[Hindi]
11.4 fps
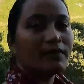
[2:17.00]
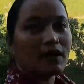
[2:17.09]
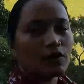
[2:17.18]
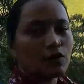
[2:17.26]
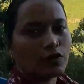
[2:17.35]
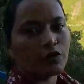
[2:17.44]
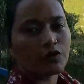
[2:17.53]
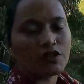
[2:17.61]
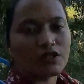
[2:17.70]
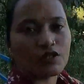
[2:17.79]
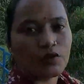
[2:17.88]
अभी मैं अक्को को
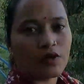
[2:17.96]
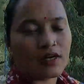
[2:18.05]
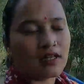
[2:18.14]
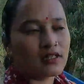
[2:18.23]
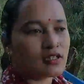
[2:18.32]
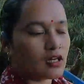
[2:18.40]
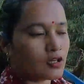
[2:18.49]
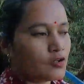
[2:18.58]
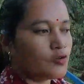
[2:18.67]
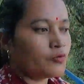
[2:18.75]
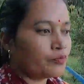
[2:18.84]
ट्यूशन छोड़ने के लिए जा
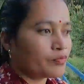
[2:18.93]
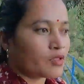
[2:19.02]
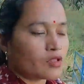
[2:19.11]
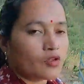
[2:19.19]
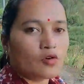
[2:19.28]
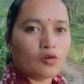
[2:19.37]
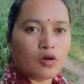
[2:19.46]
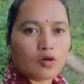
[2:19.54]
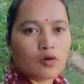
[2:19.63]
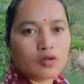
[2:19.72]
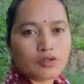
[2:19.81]
रही हूँ तो
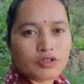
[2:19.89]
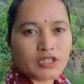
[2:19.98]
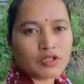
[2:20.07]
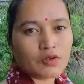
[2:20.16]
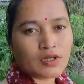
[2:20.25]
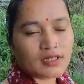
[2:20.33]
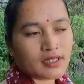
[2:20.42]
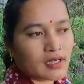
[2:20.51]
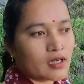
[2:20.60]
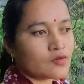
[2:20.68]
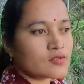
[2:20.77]
अक्को को ट्यूशन छोड़
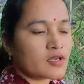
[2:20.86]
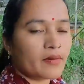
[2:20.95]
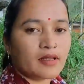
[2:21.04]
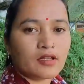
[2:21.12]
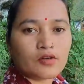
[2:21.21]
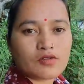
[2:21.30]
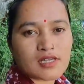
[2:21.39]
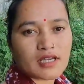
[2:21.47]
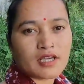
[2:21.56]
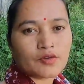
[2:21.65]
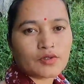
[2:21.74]
लेते हैं उसके बाद ना थोड़ा
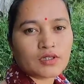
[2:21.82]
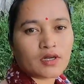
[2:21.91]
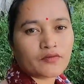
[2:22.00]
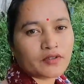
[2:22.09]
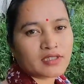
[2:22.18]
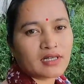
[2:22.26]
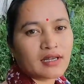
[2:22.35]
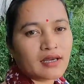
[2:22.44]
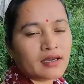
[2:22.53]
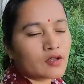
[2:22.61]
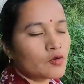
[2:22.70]
सा खेतों की तरफ भी
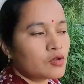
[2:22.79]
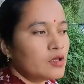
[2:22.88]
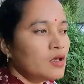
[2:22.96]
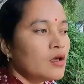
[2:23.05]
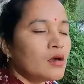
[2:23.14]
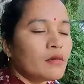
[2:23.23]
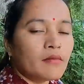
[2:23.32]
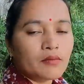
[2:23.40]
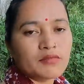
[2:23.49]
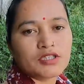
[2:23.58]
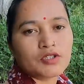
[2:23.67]
चलना है क्योंकि
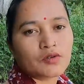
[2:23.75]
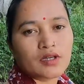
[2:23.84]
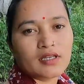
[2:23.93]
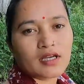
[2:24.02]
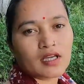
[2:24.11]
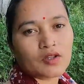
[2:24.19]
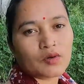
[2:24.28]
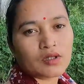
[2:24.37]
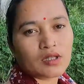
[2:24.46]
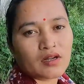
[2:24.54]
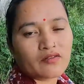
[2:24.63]
मम्मी जी तो गई है खेतों
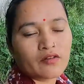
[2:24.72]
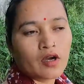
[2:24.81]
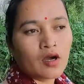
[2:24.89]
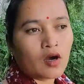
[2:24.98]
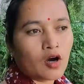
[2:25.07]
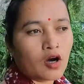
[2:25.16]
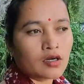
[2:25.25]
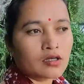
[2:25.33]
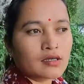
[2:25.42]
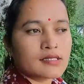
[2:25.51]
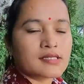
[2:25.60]
की तरफ
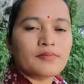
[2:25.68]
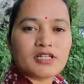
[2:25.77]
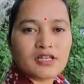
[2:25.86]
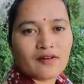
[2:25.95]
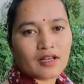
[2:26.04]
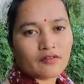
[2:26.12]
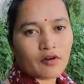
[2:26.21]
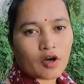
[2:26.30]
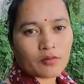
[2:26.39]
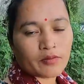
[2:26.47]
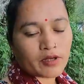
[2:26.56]
और इससे पिछले वाले
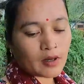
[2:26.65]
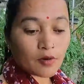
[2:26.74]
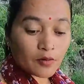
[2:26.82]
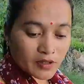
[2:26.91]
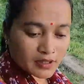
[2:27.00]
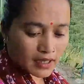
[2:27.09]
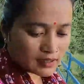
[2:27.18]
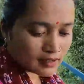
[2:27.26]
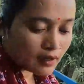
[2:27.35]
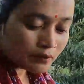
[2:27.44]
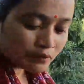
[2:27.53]
ब्लॉग में मैंने आपको
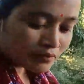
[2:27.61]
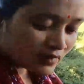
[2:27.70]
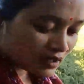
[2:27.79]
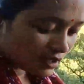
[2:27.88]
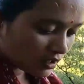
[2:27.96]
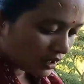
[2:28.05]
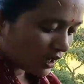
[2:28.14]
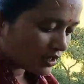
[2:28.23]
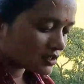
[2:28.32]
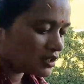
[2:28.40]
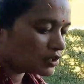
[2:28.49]
बताया था कि
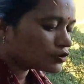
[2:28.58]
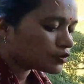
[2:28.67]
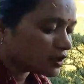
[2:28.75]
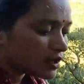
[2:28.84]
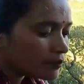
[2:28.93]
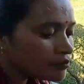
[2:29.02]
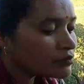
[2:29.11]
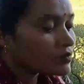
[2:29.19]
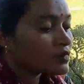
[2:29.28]
आजकल ना जो है